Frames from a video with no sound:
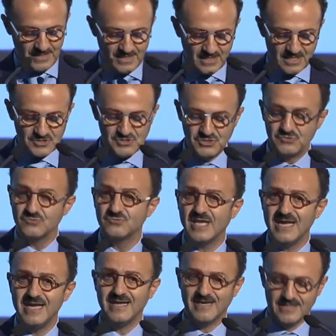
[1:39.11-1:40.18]
che ci
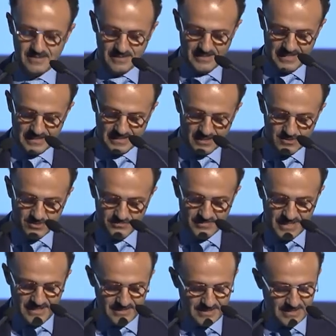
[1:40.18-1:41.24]
tutela e che
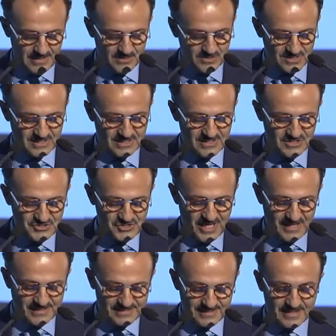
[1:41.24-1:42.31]
comprende le nostre
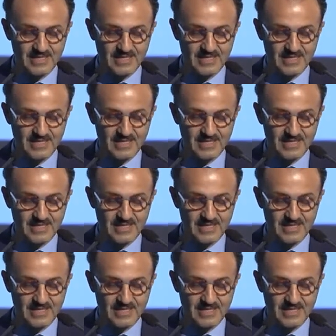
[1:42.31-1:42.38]
esigenze,